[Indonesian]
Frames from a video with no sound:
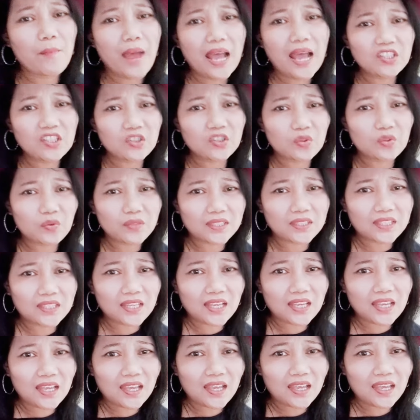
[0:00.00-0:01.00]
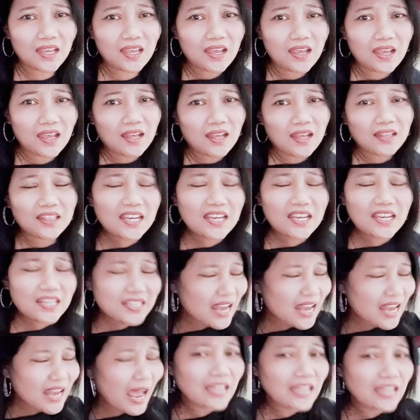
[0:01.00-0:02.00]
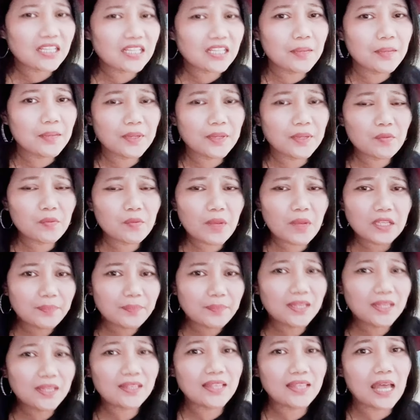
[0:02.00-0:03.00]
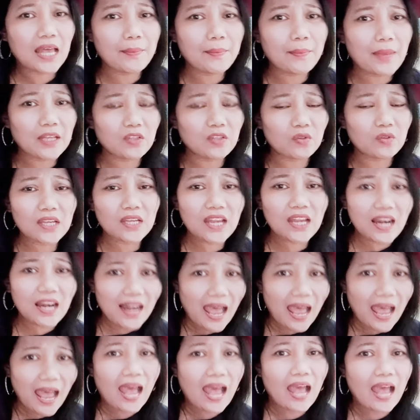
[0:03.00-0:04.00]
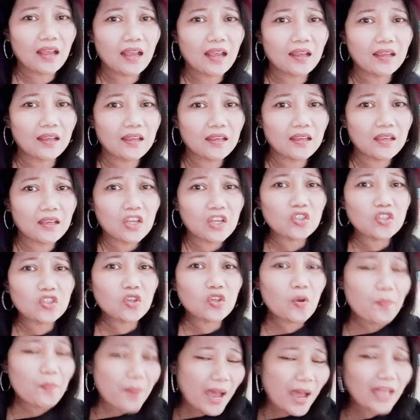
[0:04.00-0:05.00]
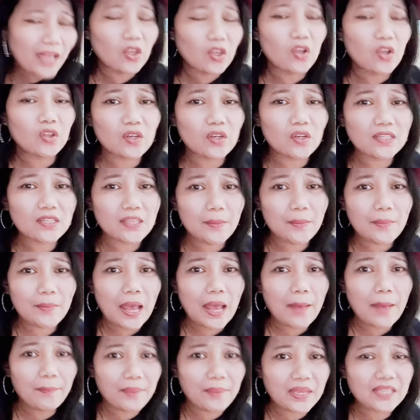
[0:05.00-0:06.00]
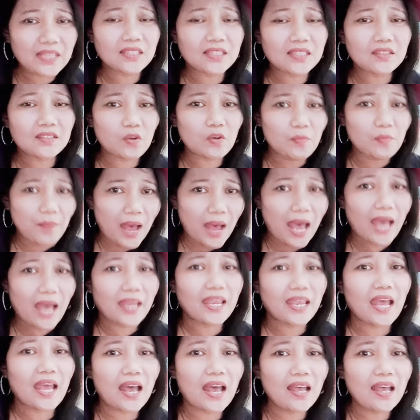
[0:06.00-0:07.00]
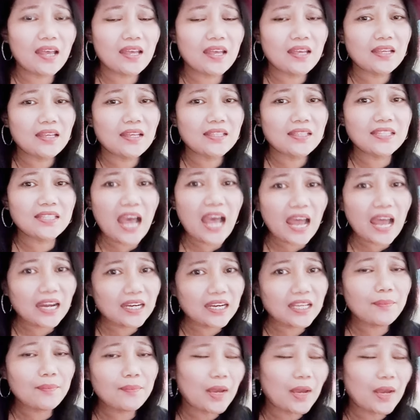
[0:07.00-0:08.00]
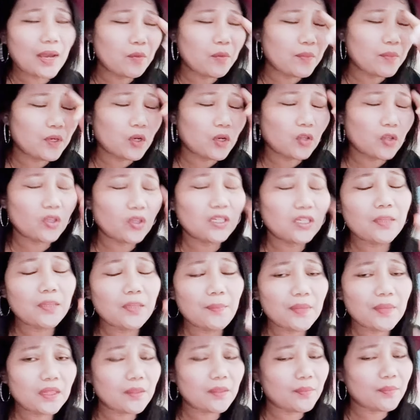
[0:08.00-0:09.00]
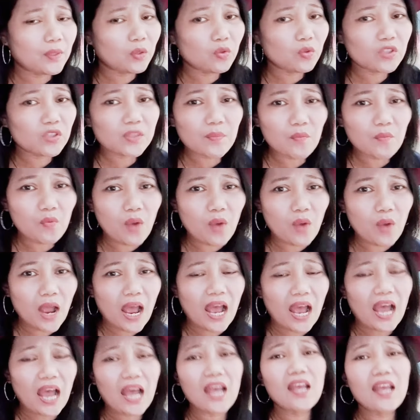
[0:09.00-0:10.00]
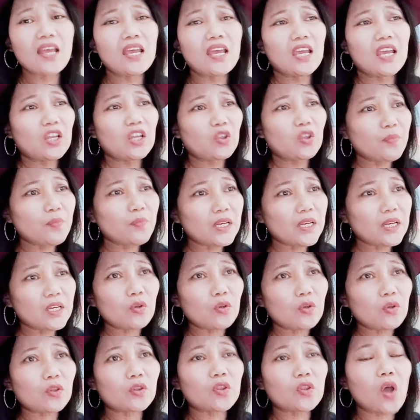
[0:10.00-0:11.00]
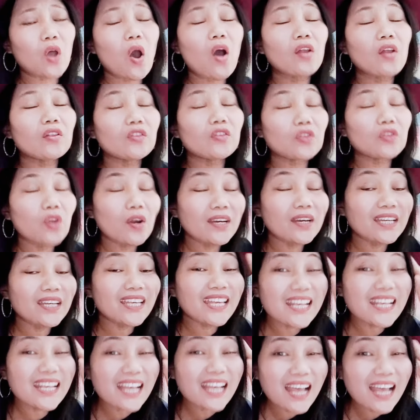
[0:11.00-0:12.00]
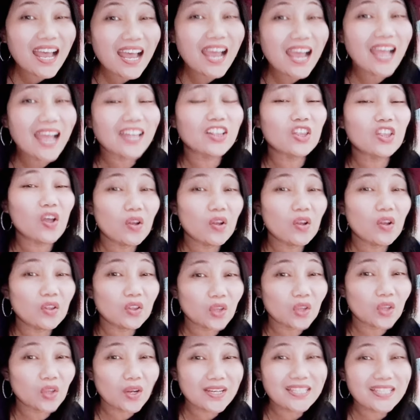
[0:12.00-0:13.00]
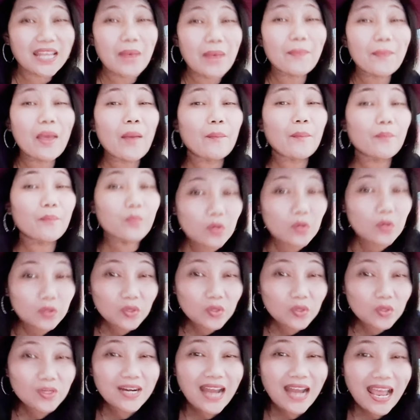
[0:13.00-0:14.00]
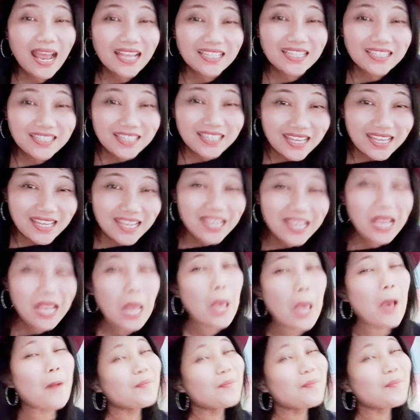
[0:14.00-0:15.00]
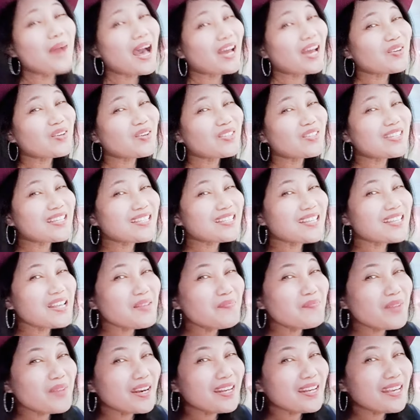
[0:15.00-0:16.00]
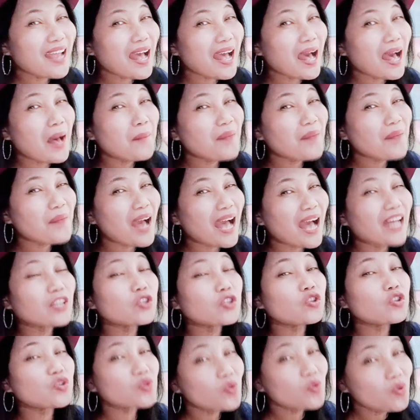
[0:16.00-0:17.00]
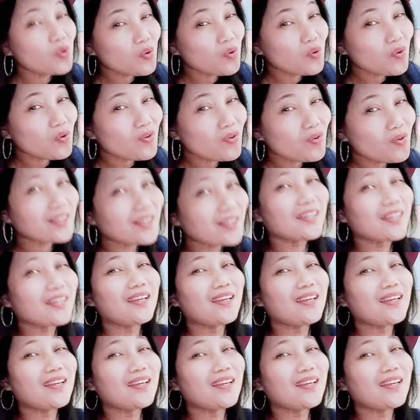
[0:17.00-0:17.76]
masuk sih tidak, skipper cuma sebentar masuk hilang. Coba tonton sampai habis, coba ya. Jadi kalau menonton di teman-teman tuh semua itu video tonton ingat tonton sampai full durasi baru subscribernya masuk.